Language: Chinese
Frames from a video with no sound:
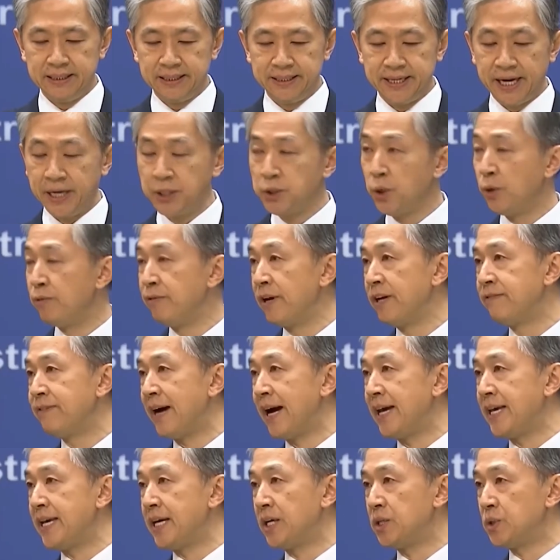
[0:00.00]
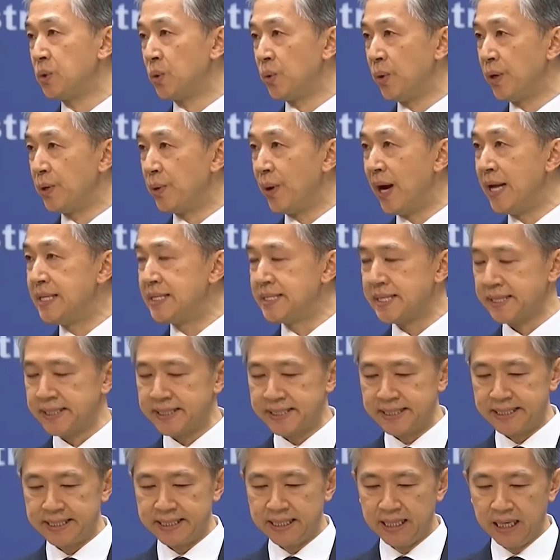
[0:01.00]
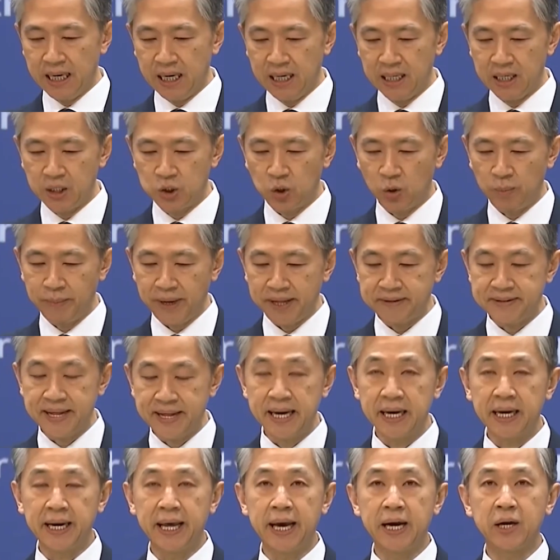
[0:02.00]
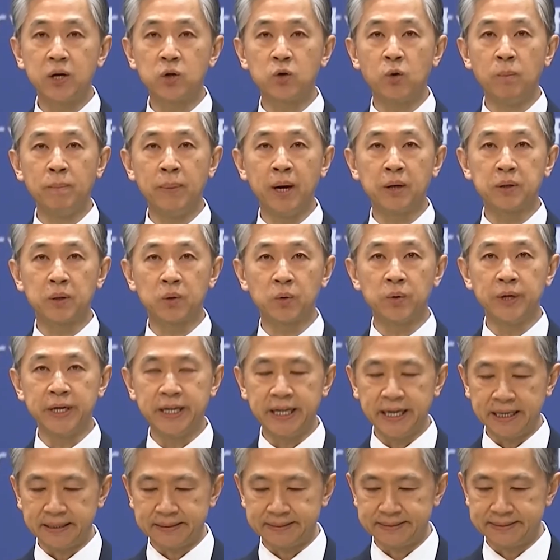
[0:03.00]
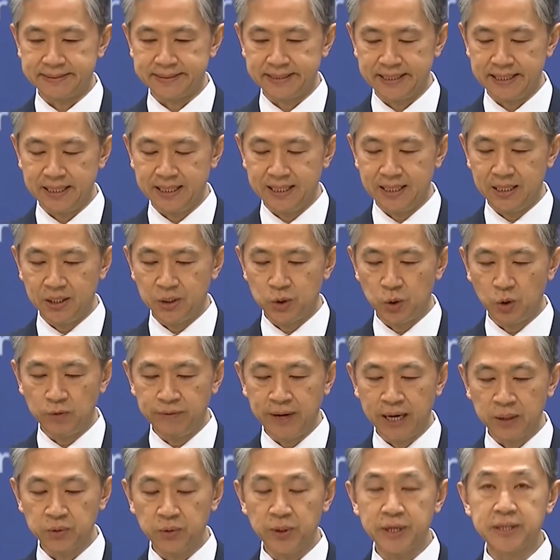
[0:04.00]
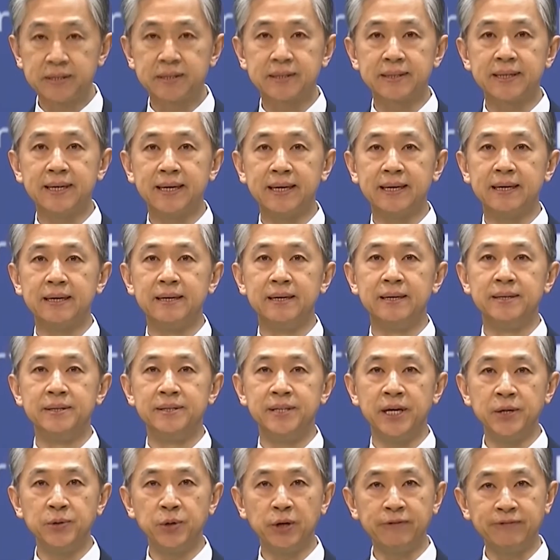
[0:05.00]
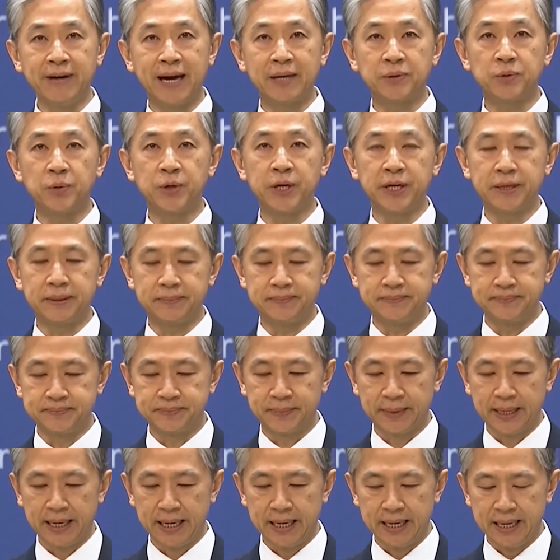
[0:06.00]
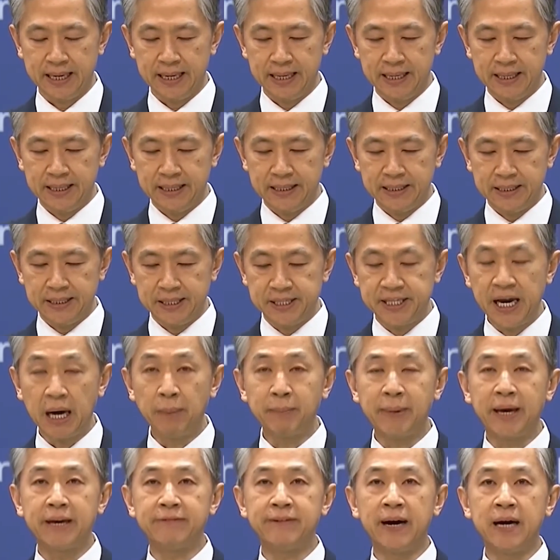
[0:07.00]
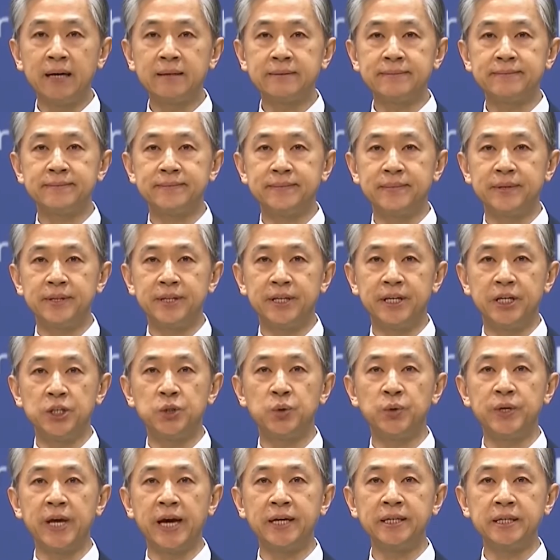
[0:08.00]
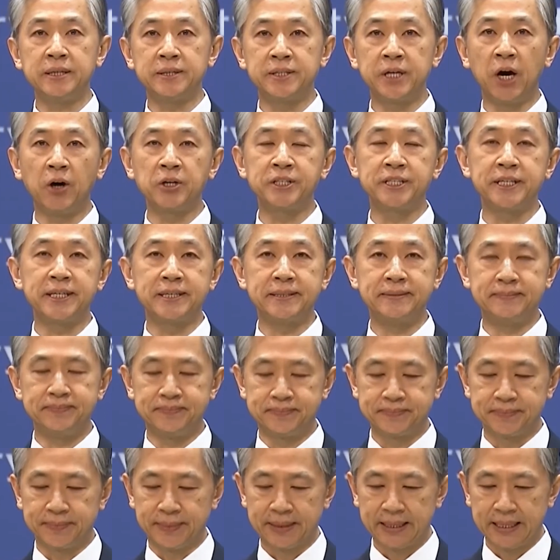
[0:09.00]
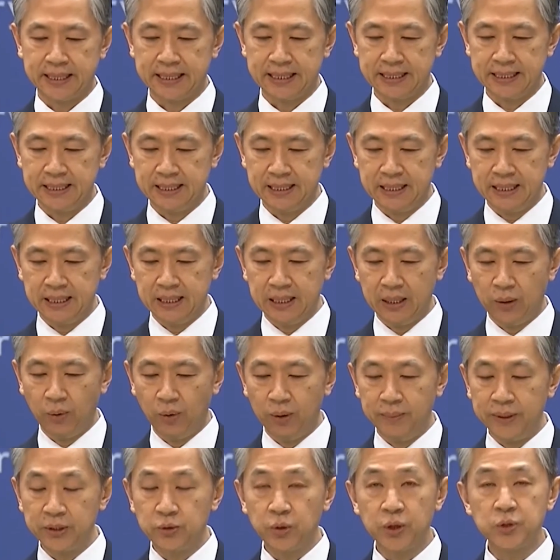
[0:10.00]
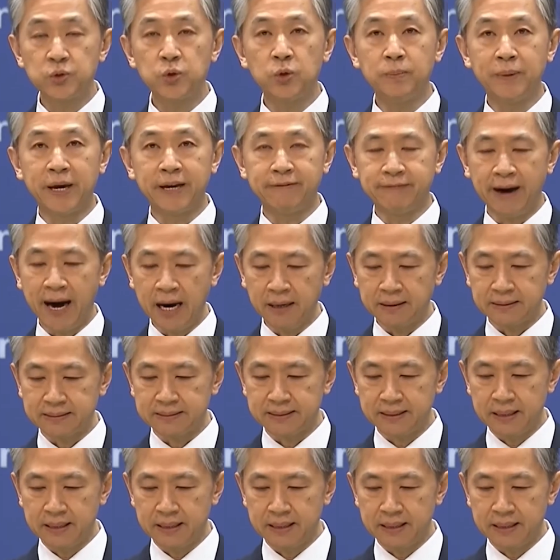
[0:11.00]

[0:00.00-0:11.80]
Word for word: 严重违反一个中国原则和中美三个联合公报的规定，中方对此坚决反对，已向美方。提出严正交涉，我们敦促美方